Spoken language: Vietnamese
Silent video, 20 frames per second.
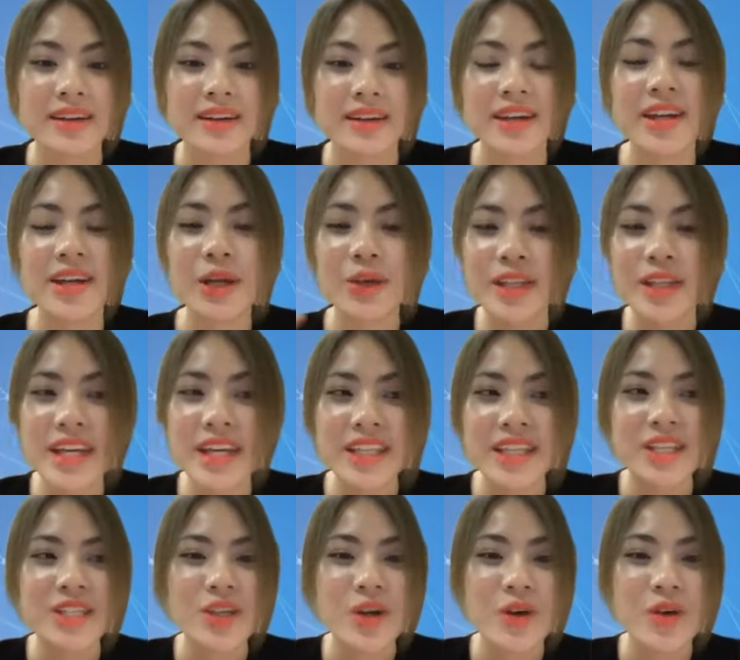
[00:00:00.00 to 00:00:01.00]
Lời đầu tiên
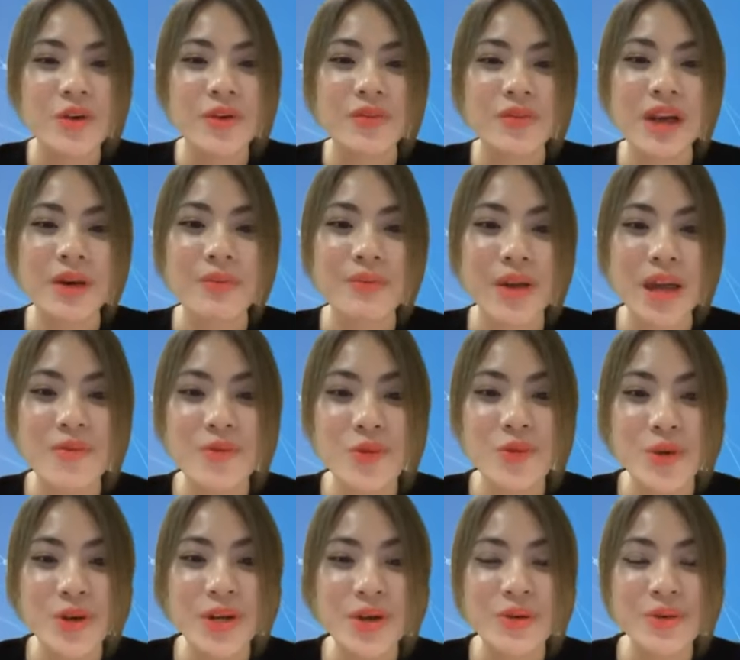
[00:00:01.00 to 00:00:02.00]
thì cho phép em
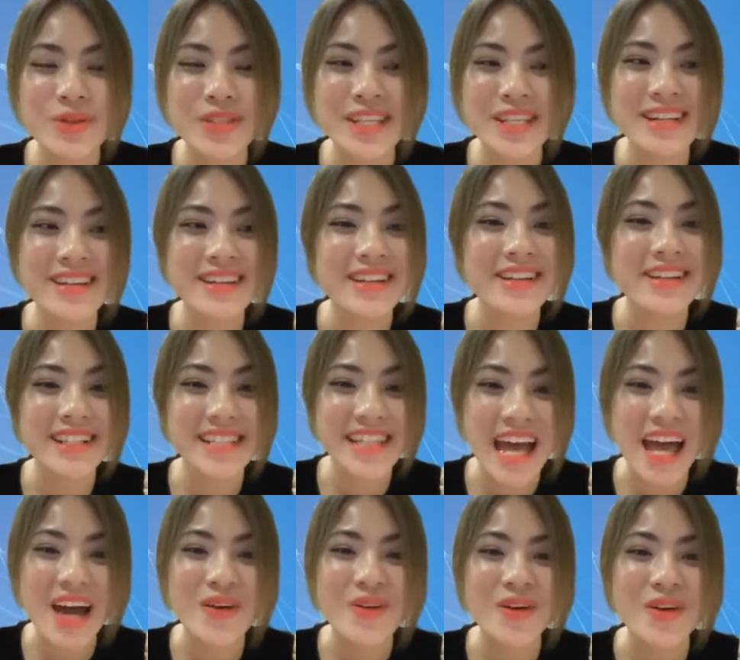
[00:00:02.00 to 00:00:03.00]
Vui cũng xin gửi lời
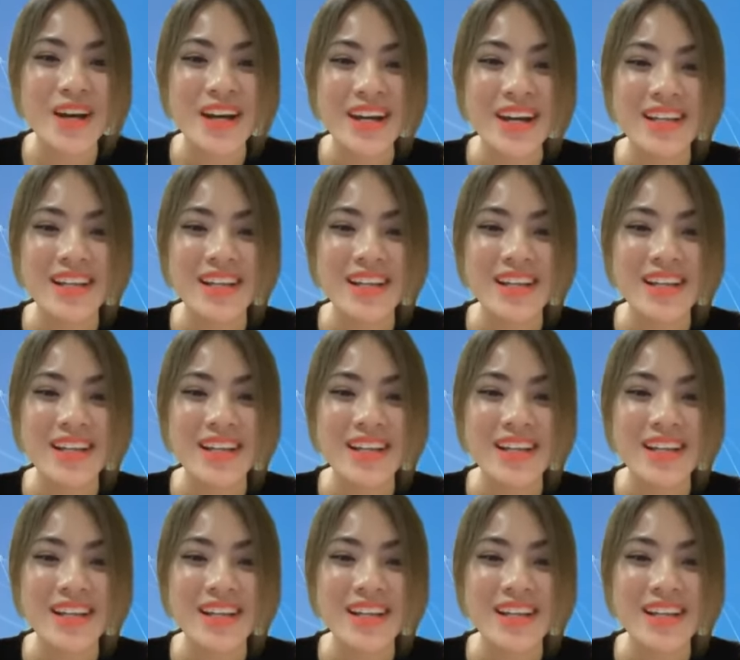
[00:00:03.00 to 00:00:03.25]
chào,